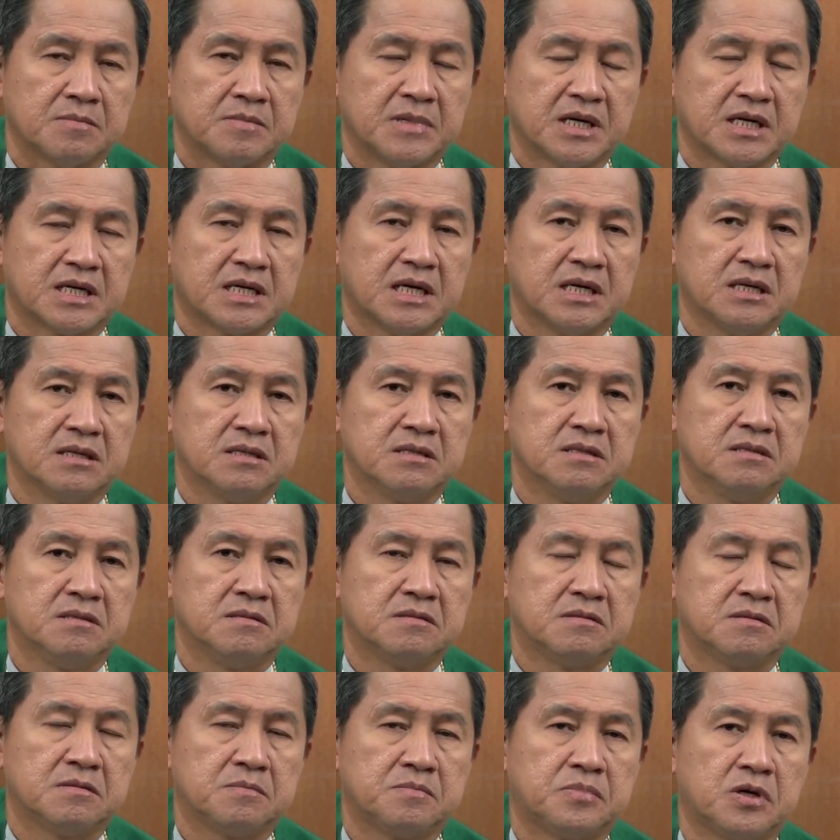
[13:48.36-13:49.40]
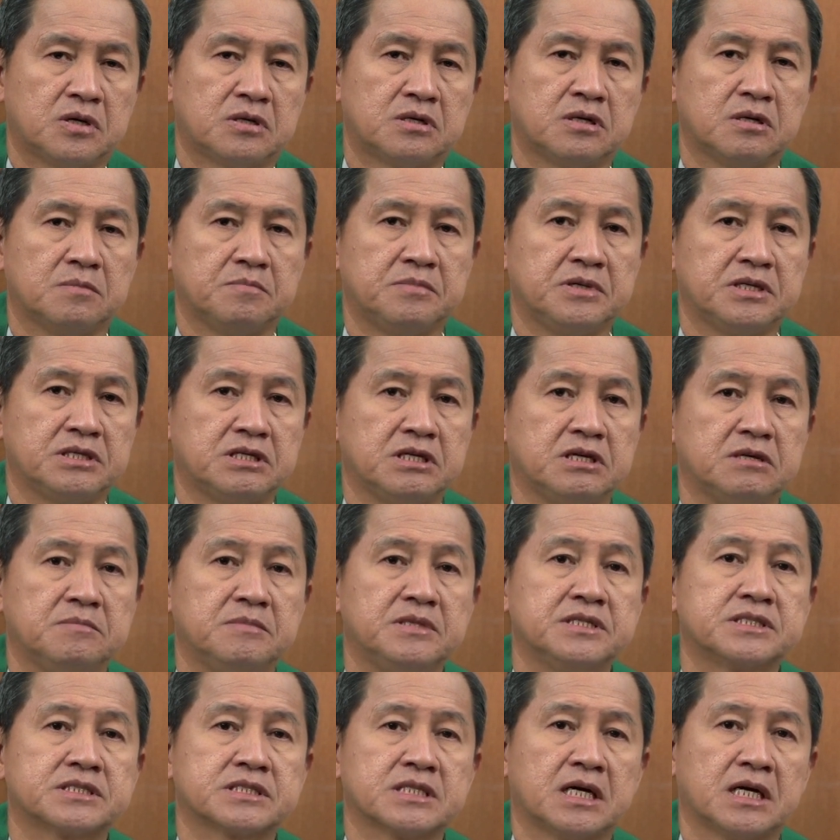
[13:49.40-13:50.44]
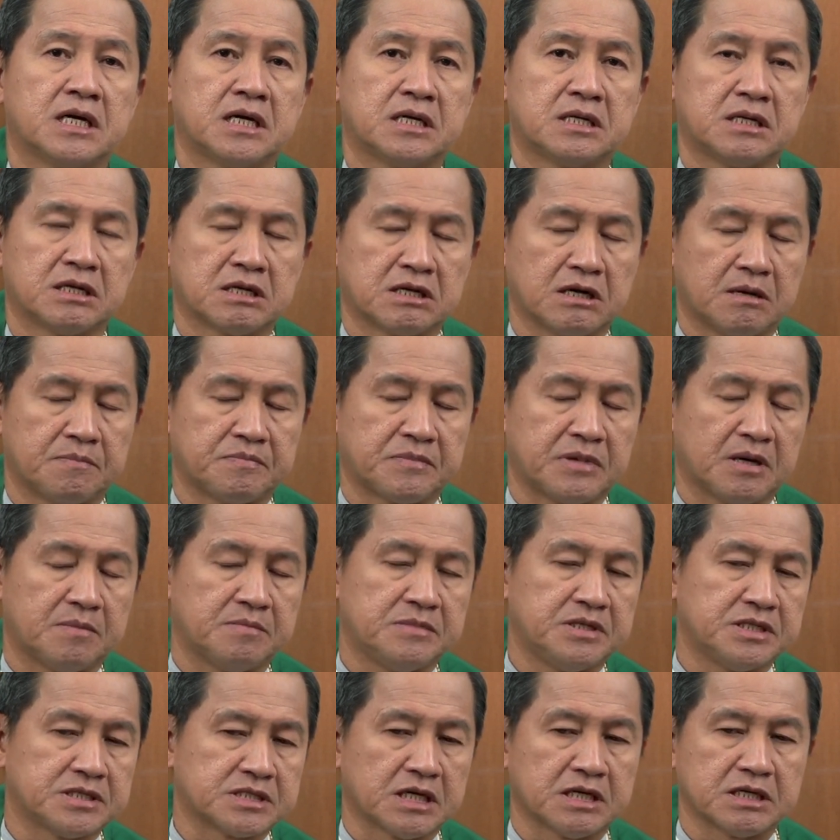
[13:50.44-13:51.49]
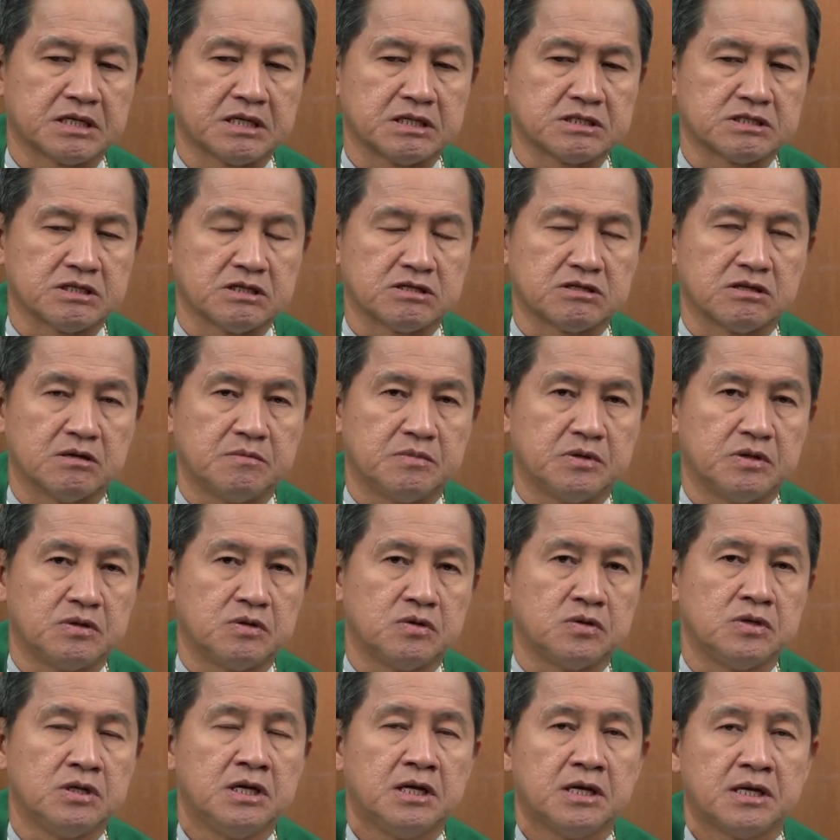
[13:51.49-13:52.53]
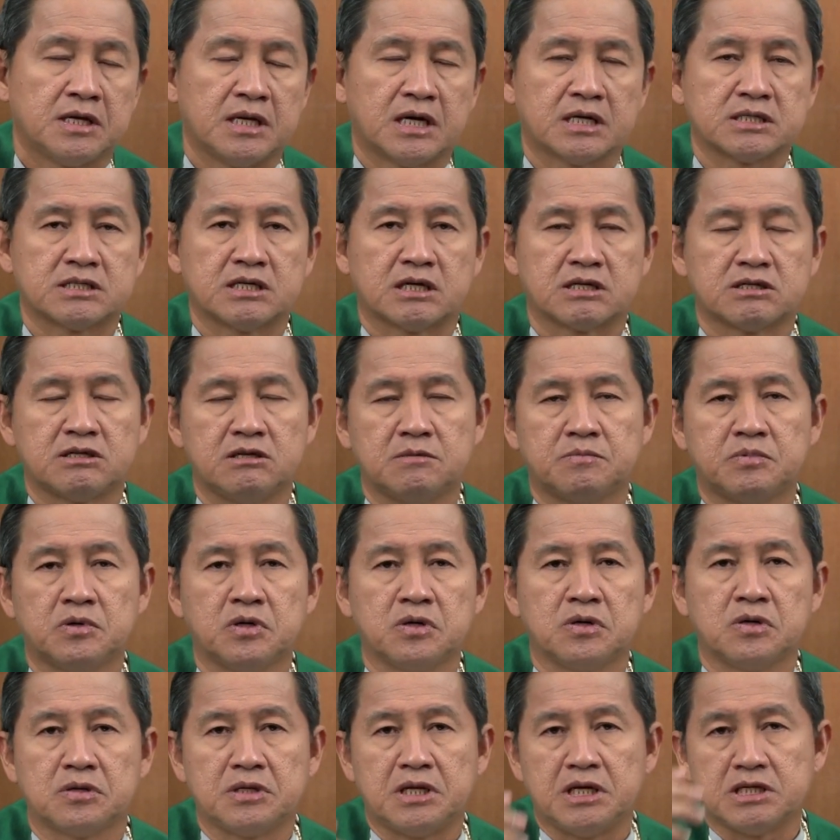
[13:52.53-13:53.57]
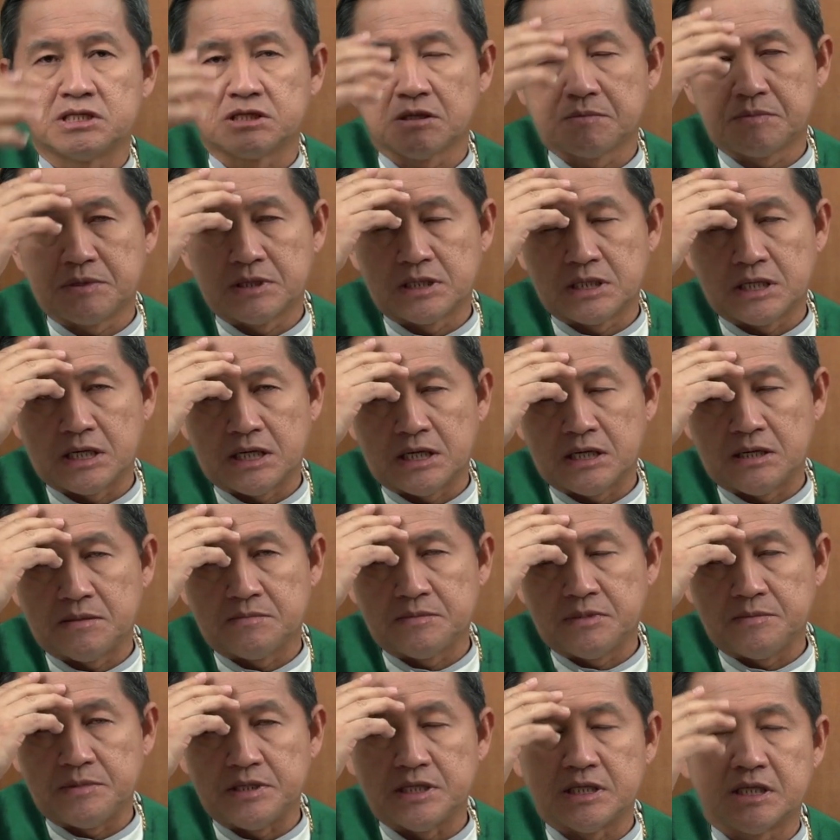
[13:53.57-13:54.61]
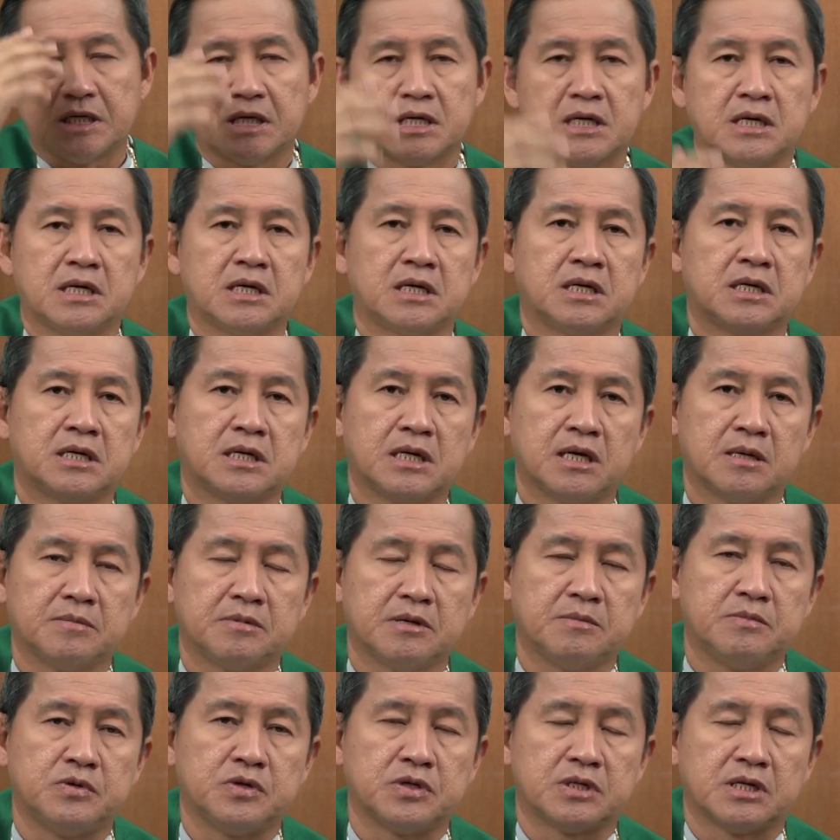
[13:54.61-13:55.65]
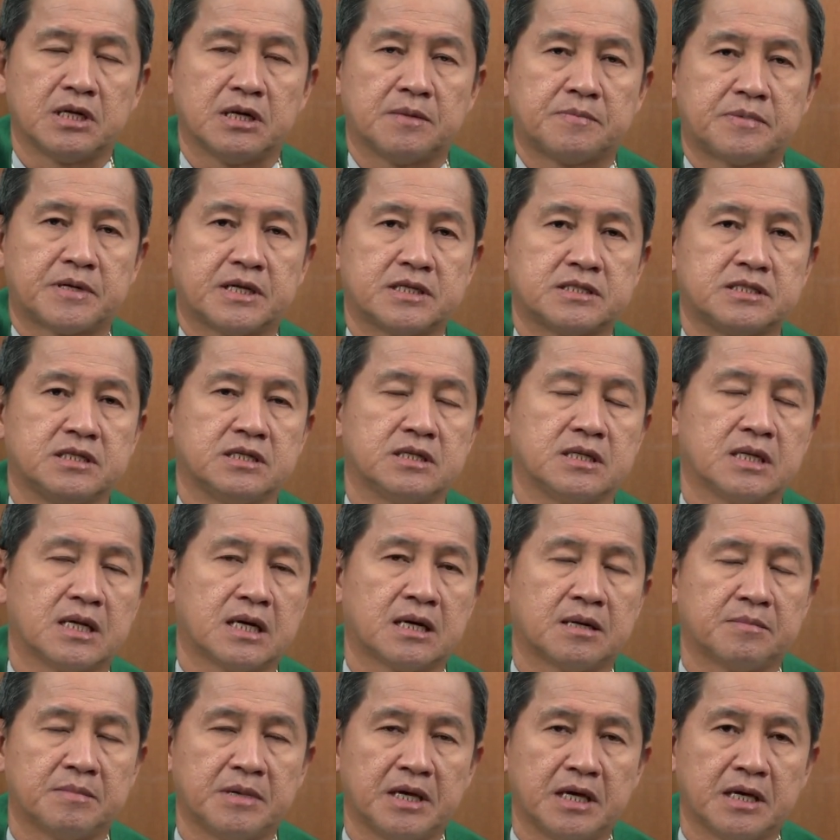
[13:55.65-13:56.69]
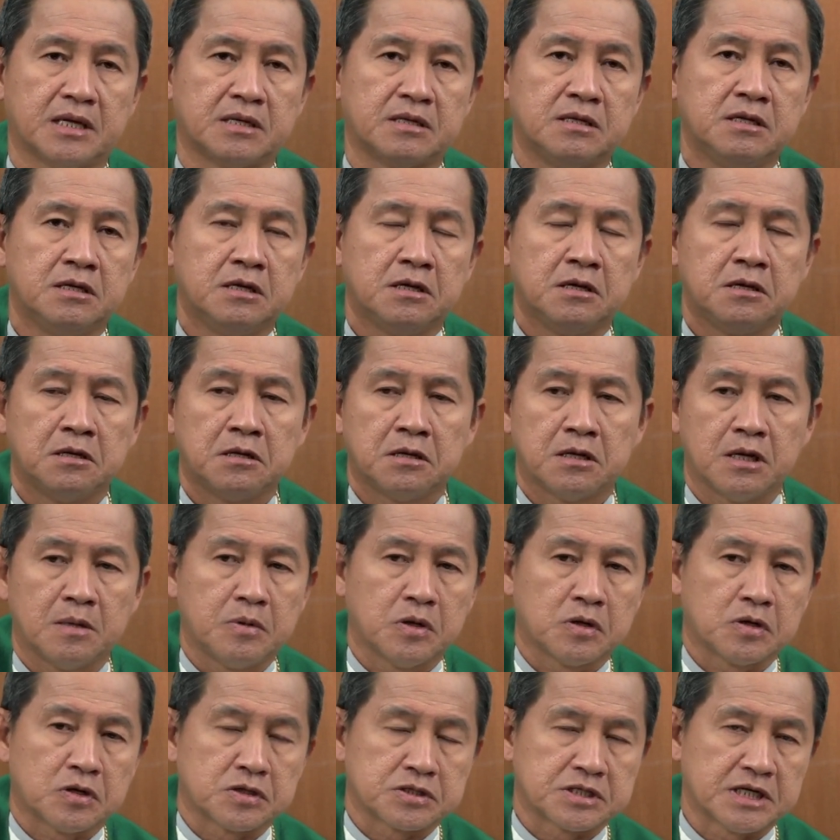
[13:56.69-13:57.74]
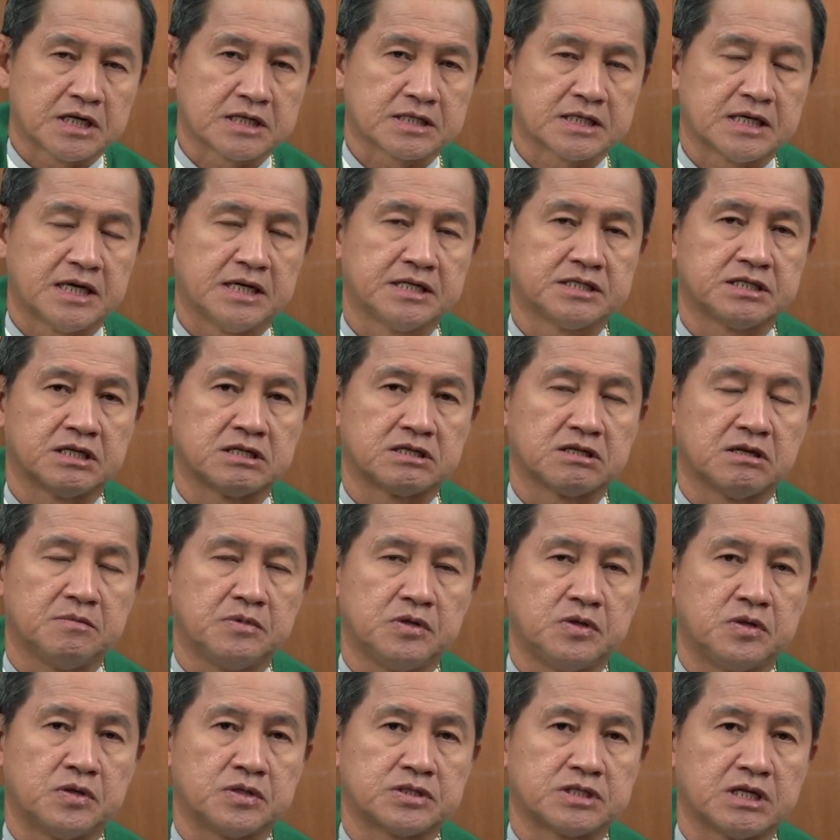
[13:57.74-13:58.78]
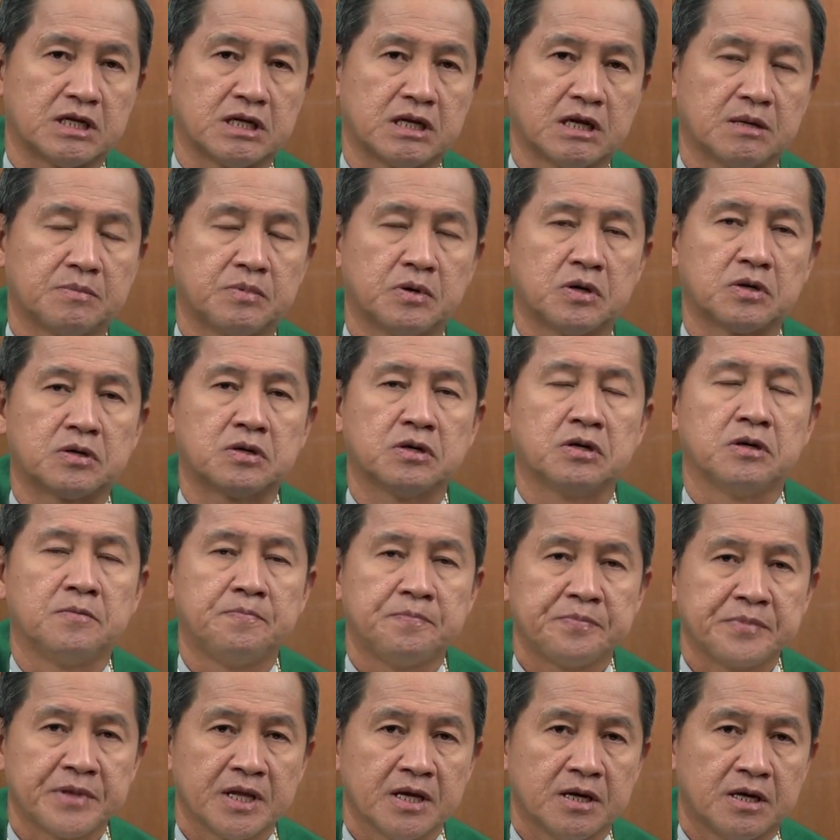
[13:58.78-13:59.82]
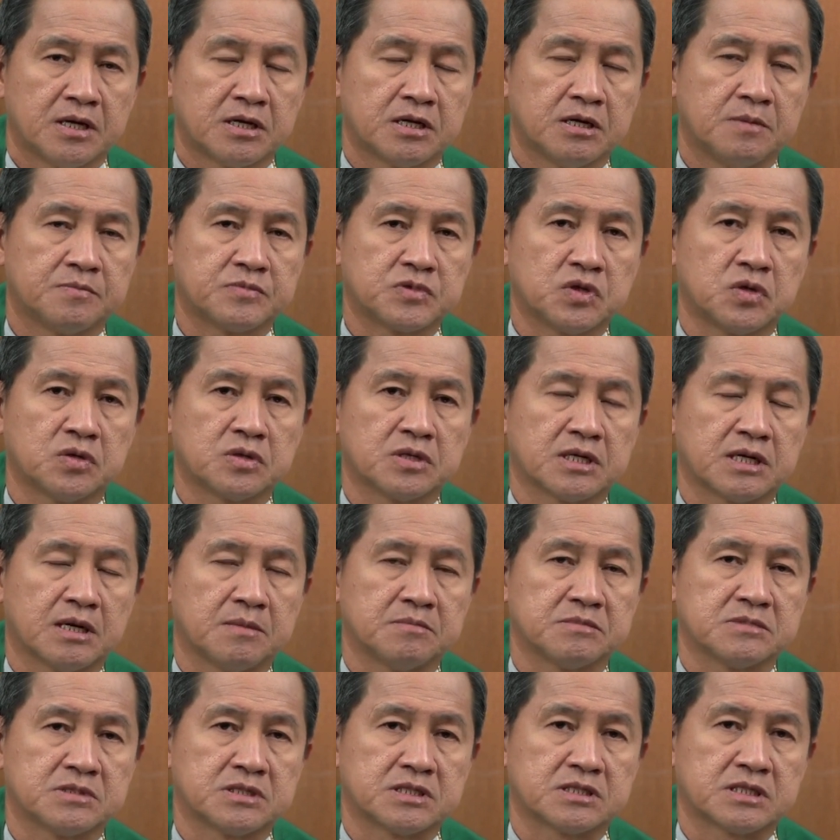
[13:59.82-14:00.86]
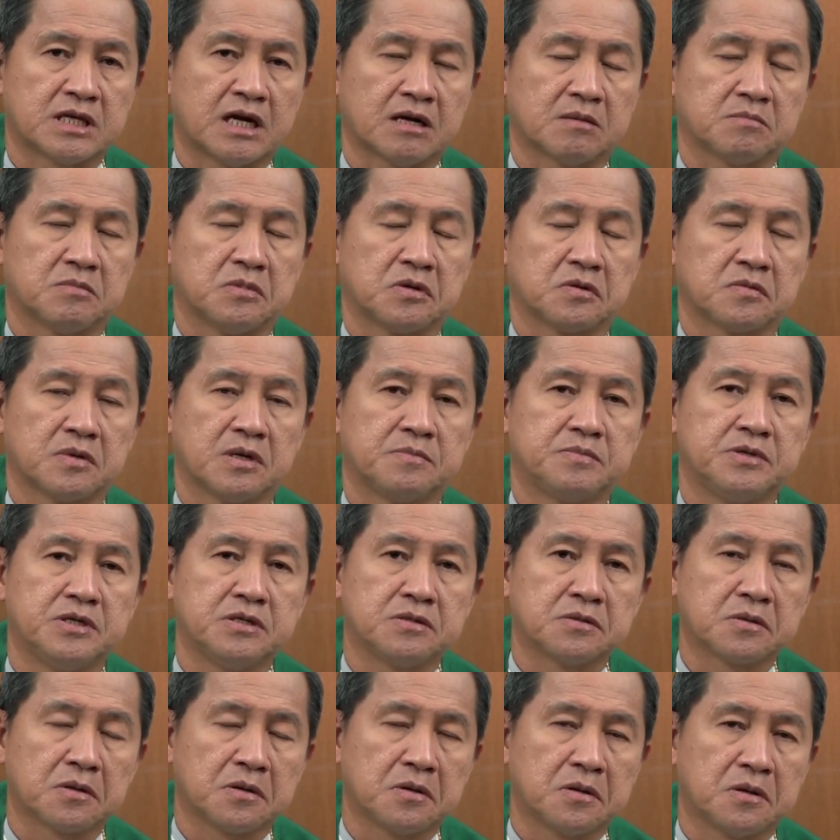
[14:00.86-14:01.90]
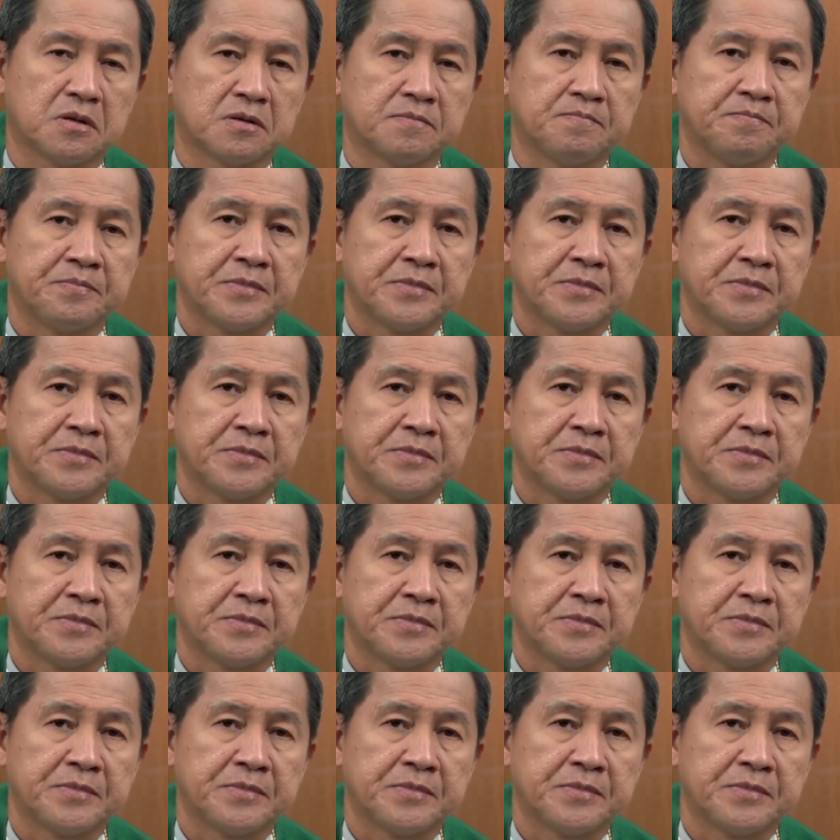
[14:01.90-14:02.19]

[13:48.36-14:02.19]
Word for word: บางครั้งพ่อเริ่มพิธีมิสานะครับทำมิสากับสัตบุรุษ หลังจากที่พ่อเดชพระนามพระบิดา และพระบุตรและพระจิตอาเมน แล้วพ่อก็ทักทายสัตบุรุษเสร็จแล้วพ่อก็เริ่มต้นคำทักบอกว่าพี่น้อง